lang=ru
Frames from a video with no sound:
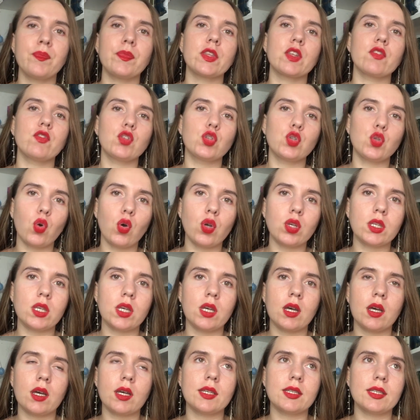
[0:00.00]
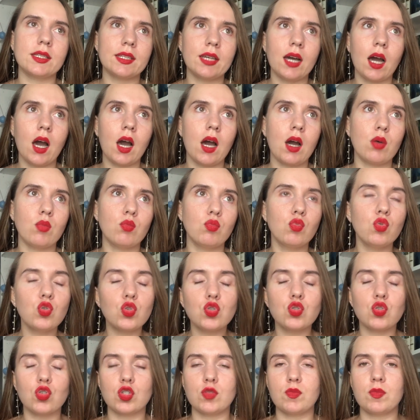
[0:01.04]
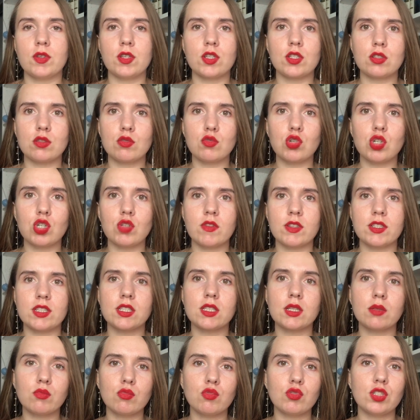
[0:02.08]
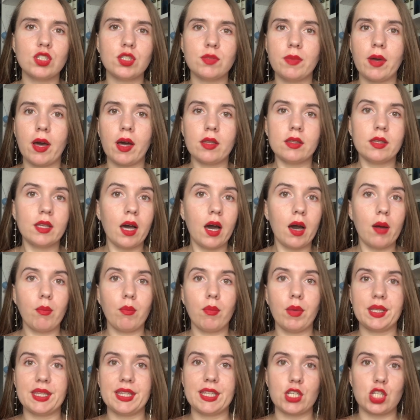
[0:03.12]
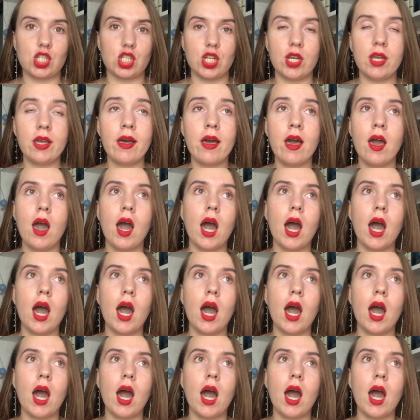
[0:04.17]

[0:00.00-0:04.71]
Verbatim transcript: В итоге я мучаюсь переслушивать саму себя на монтаже,